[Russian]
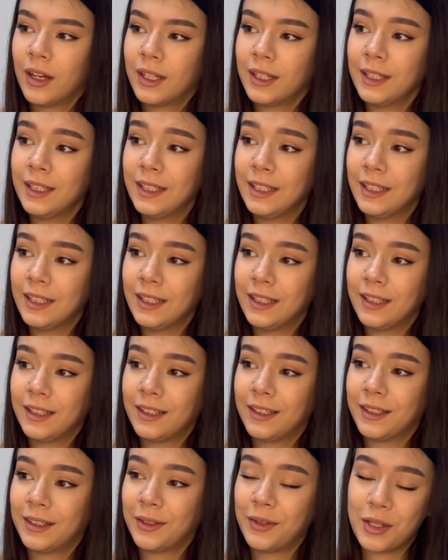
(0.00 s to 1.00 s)

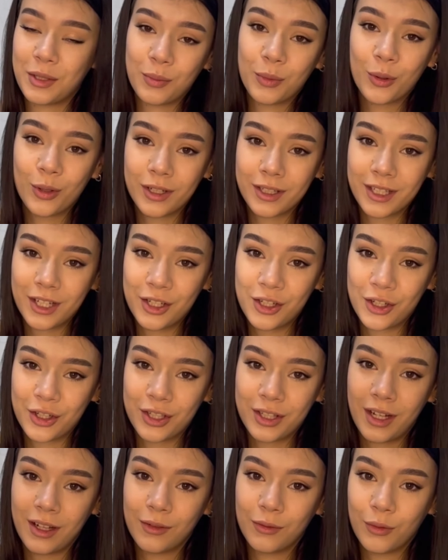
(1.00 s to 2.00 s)
и весь мой казанчик
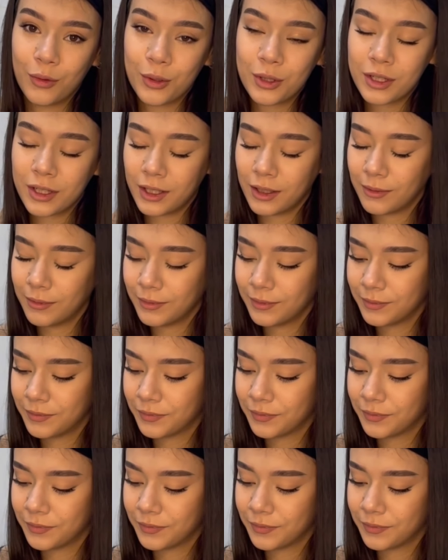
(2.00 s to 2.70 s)
стал воским.